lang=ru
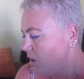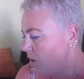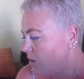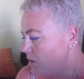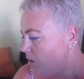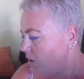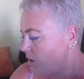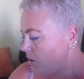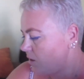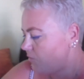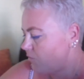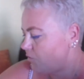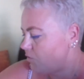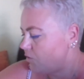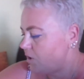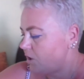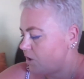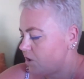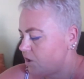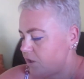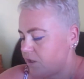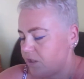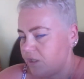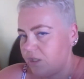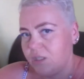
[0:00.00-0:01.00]
нет, вот
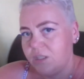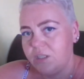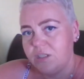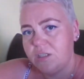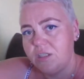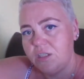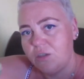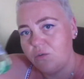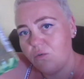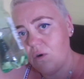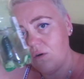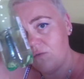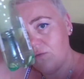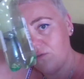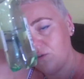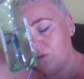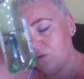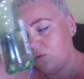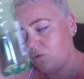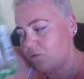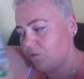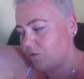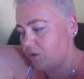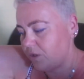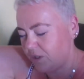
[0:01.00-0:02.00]
даже с
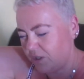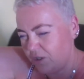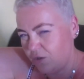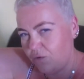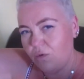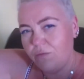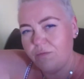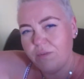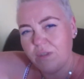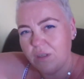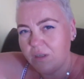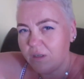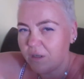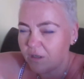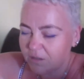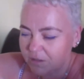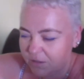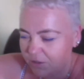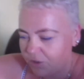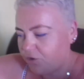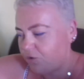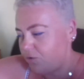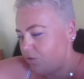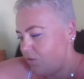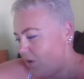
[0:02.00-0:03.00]
газированной, газированной как-то
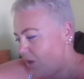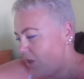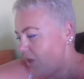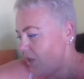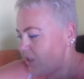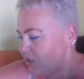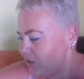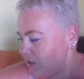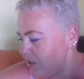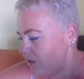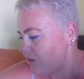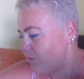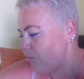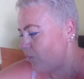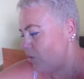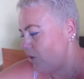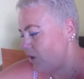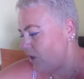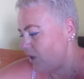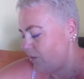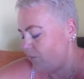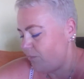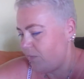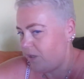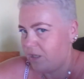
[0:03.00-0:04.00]
еще лезет
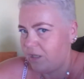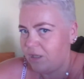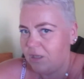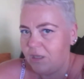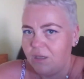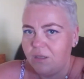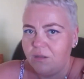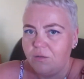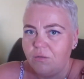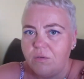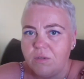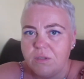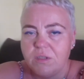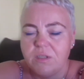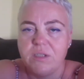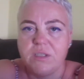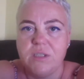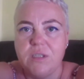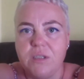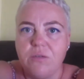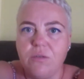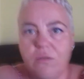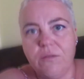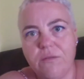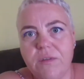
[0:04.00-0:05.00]
более-менее. Но от
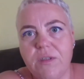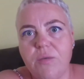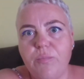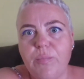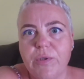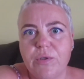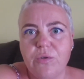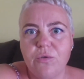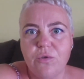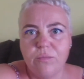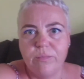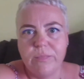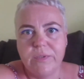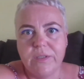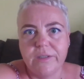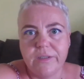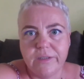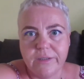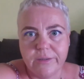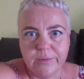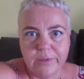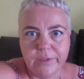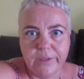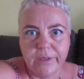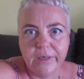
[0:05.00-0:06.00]
газированной потом
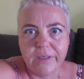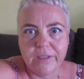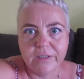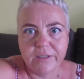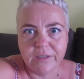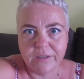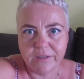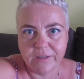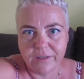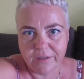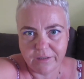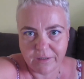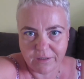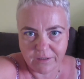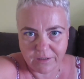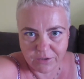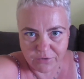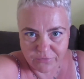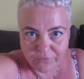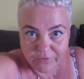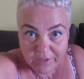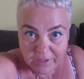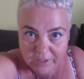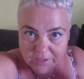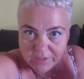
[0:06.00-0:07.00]
это, газы-то они же
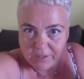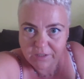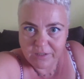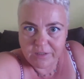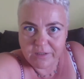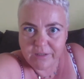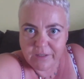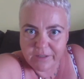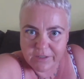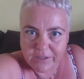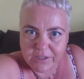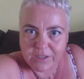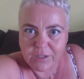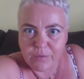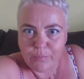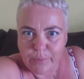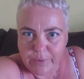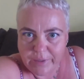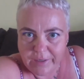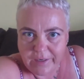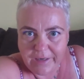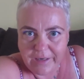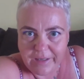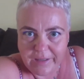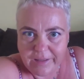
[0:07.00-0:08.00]
выходить должны,
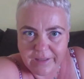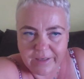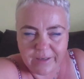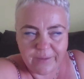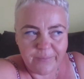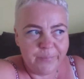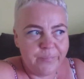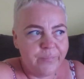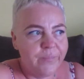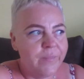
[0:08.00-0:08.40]
правильно?